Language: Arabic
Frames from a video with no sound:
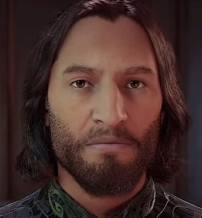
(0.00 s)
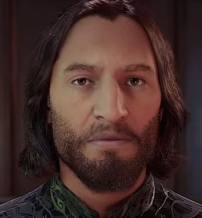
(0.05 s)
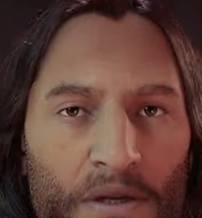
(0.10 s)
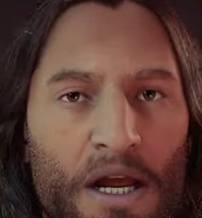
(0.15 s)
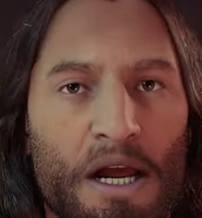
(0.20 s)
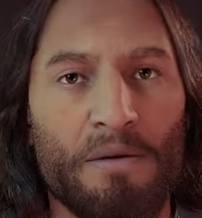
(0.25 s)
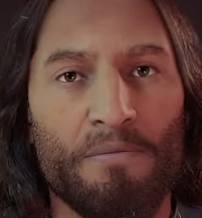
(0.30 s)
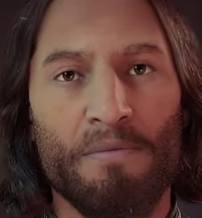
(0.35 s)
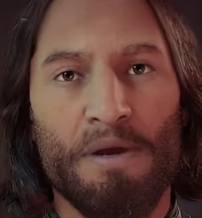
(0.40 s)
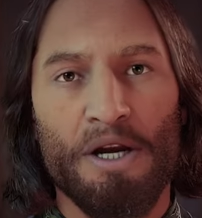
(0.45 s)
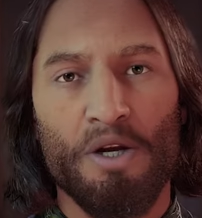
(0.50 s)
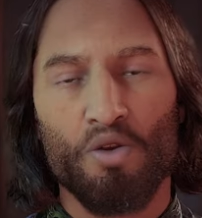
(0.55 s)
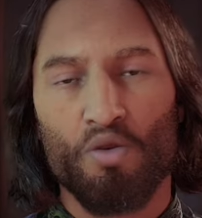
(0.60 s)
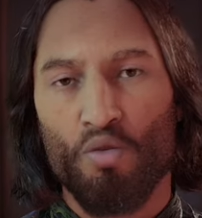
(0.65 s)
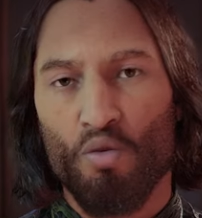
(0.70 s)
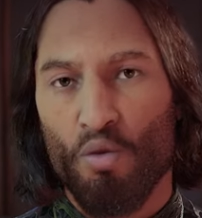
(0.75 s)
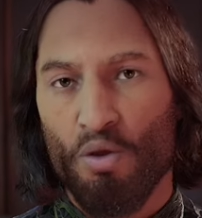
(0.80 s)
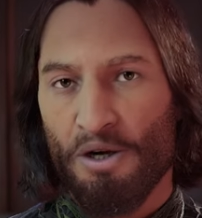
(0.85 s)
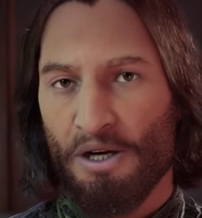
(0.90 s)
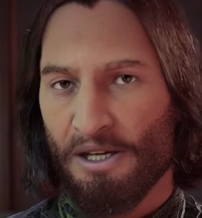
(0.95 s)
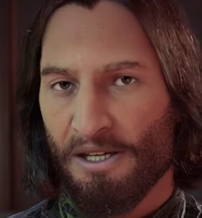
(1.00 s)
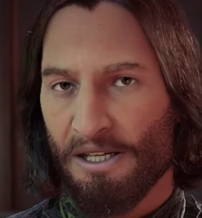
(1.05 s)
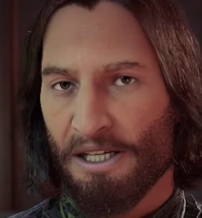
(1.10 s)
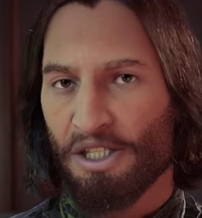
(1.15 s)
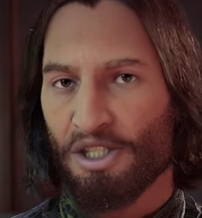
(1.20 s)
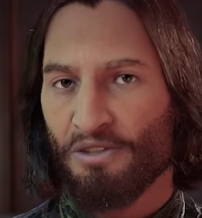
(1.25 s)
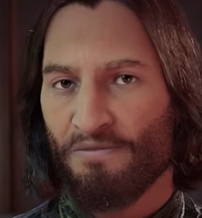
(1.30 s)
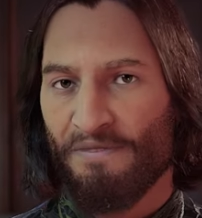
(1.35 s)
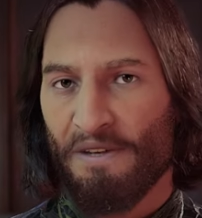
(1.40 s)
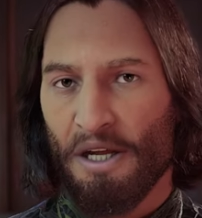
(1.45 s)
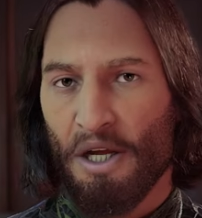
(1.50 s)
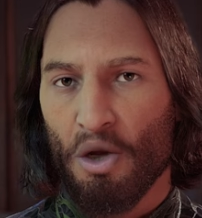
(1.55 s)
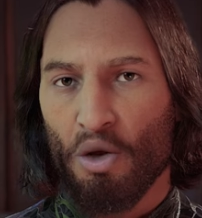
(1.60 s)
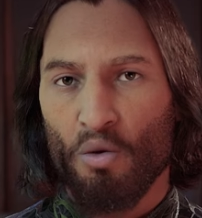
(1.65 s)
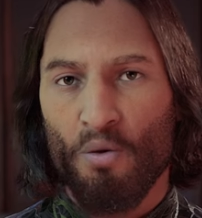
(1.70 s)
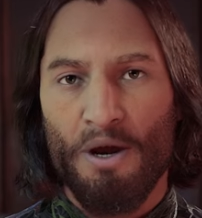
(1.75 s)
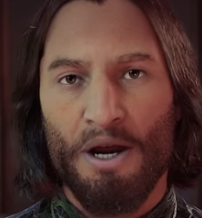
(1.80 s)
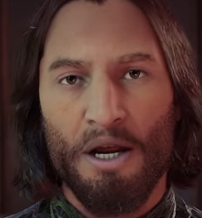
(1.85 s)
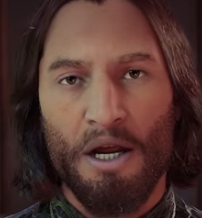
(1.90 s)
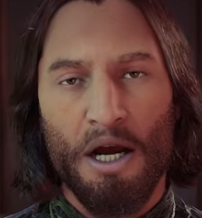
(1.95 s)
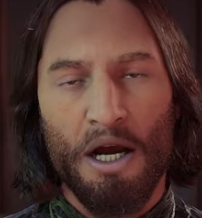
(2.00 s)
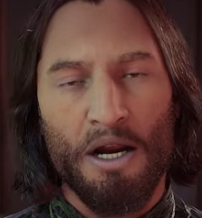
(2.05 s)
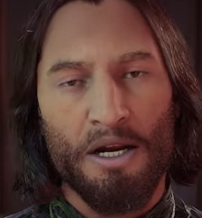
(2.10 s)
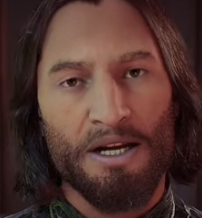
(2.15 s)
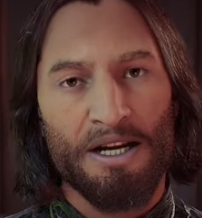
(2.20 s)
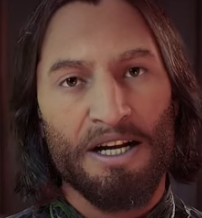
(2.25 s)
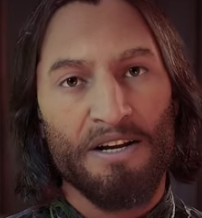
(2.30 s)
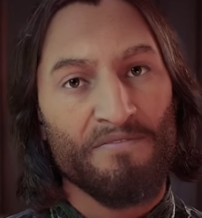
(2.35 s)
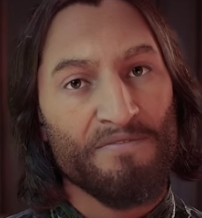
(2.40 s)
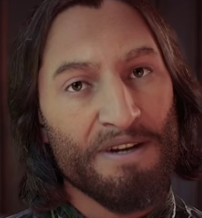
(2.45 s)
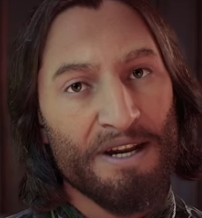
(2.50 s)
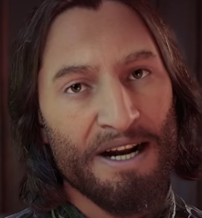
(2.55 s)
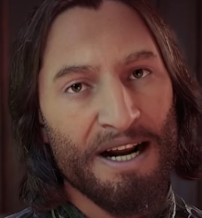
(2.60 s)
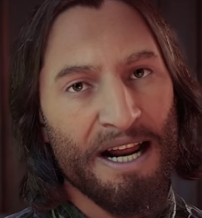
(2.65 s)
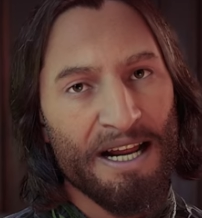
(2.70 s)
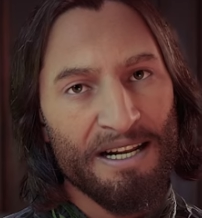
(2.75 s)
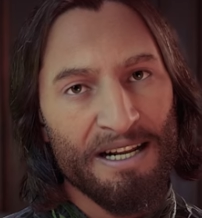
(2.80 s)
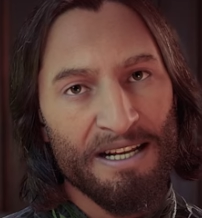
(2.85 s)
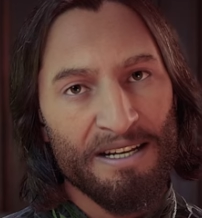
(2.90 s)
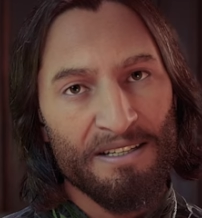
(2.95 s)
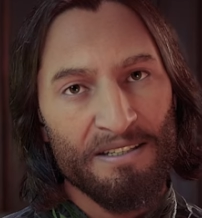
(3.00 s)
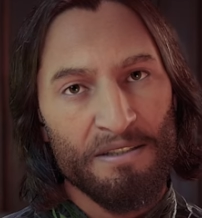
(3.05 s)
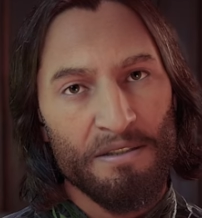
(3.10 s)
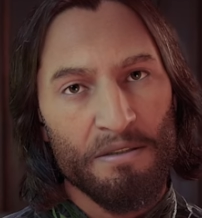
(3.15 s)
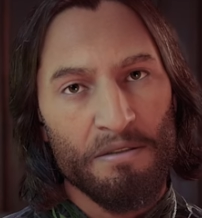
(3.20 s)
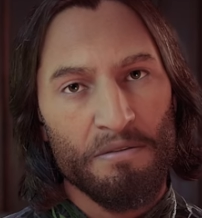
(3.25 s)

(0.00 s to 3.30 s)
يا اما يروح يتكشف على قواه العقلية في العيادة